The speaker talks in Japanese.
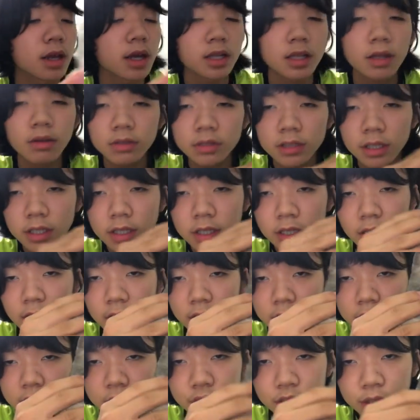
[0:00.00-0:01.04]
型押しされてない
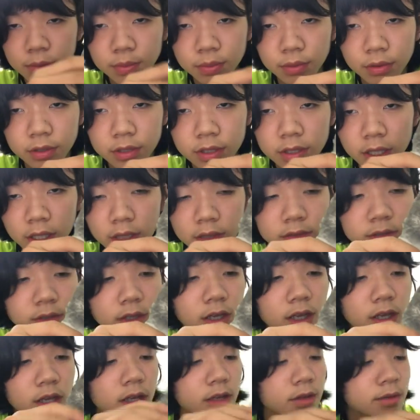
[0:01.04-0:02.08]
シープを使うよ
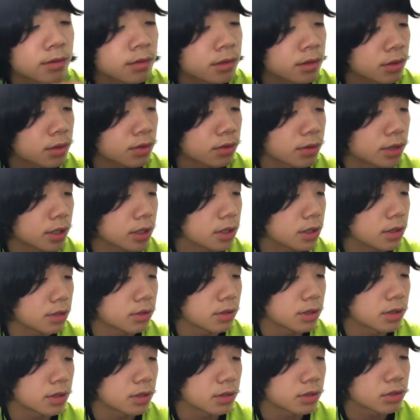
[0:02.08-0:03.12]
うになってるんで
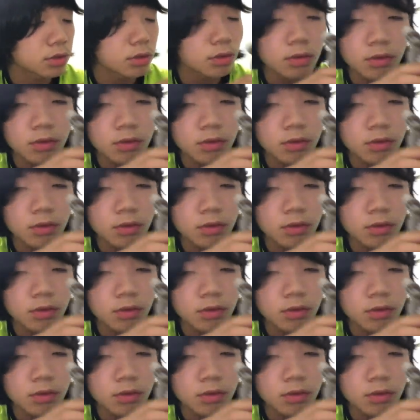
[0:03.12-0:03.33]
すけど、その